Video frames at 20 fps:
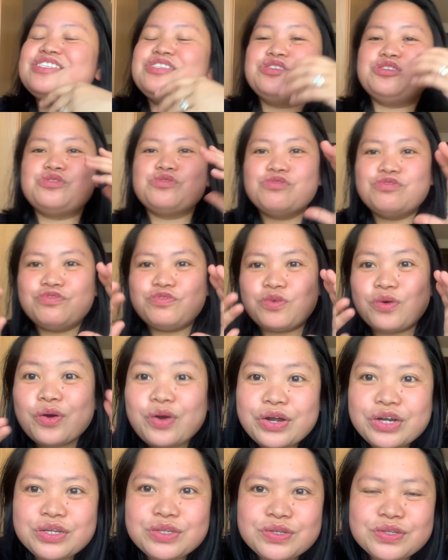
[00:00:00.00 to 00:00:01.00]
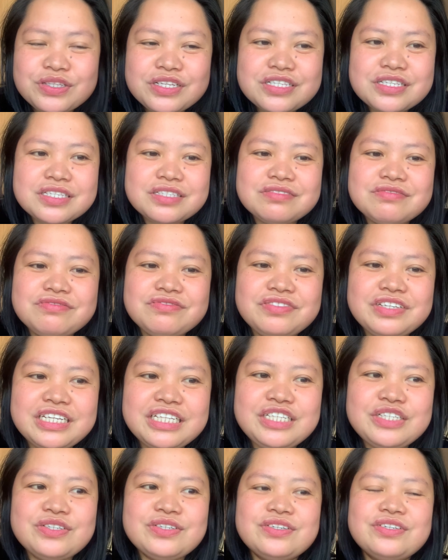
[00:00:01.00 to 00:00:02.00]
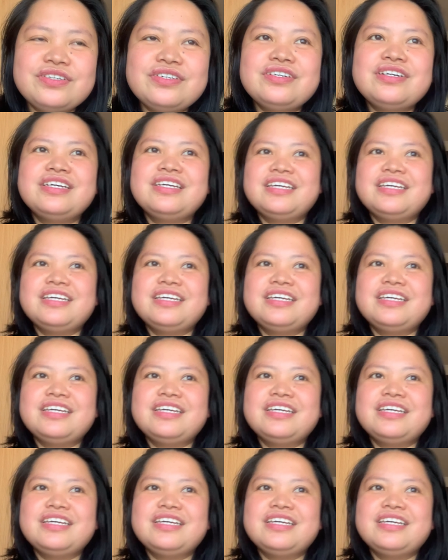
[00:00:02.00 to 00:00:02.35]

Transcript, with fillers: So for to this video,